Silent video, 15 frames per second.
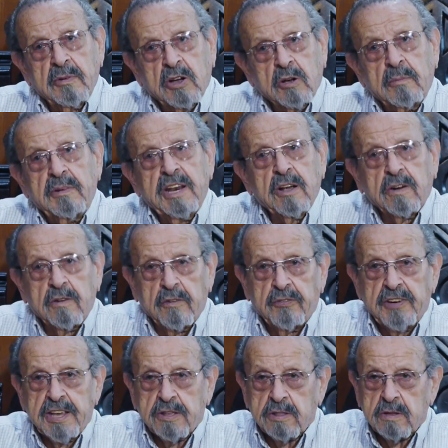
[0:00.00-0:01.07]
con menos
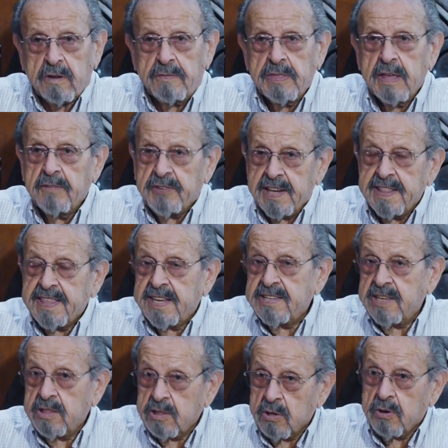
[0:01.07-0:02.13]
conflicto frente a
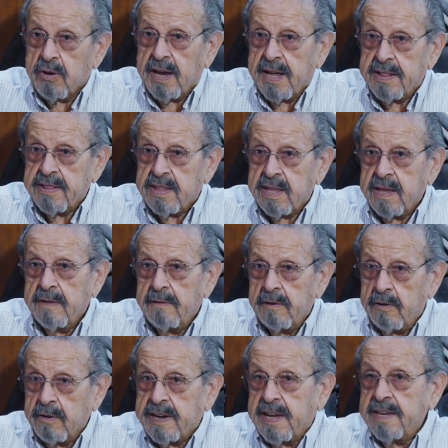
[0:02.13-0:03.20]
ese interrogante,
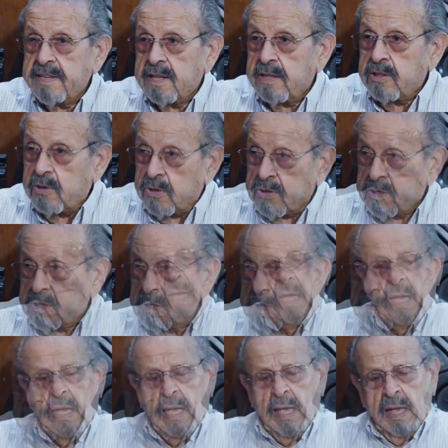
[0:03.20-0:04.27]
lo que es Dios.
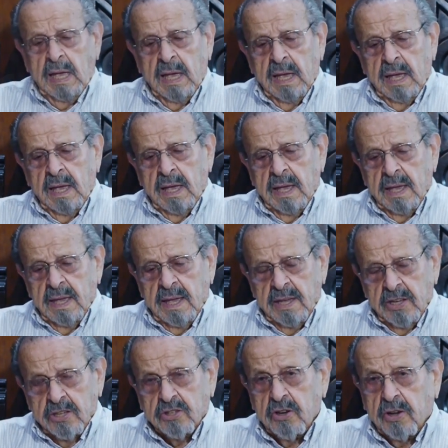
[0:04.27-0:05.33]

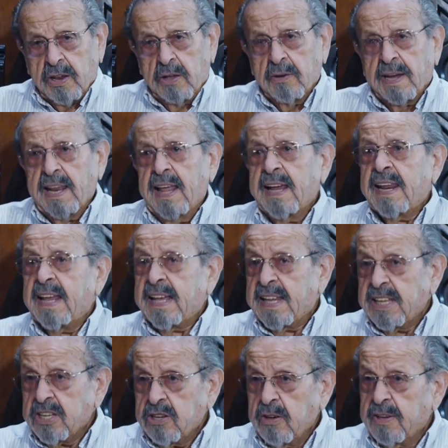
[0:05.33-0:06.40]
Yo creo que las
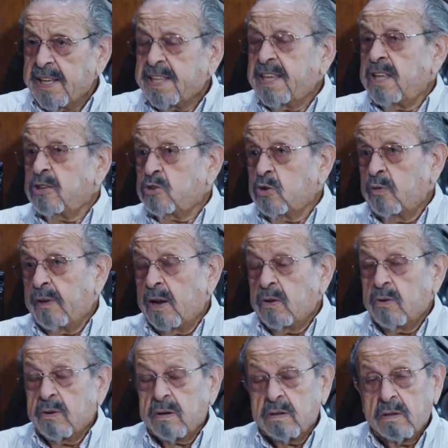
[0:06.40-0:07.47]
regresiones tienen su
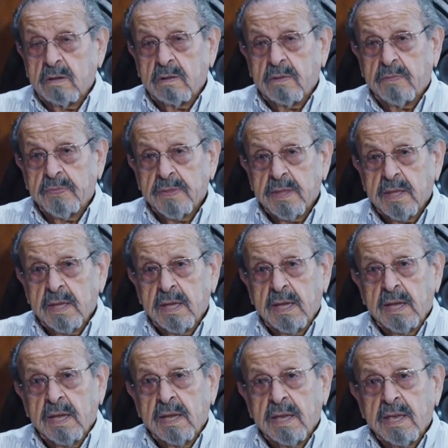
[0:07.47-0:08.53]
valor
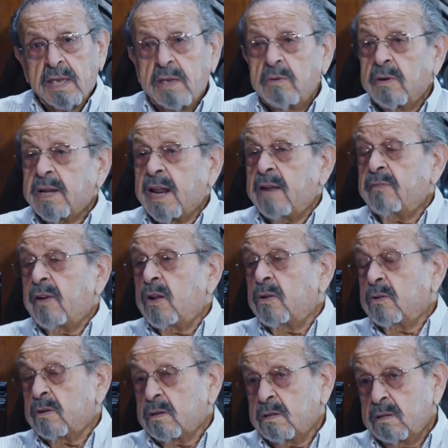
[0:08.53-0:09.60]
y un gran
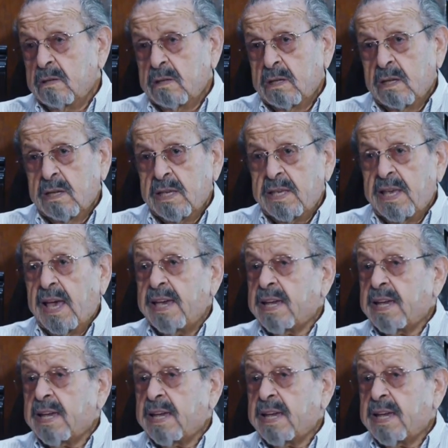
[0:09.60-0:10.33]
valor y hay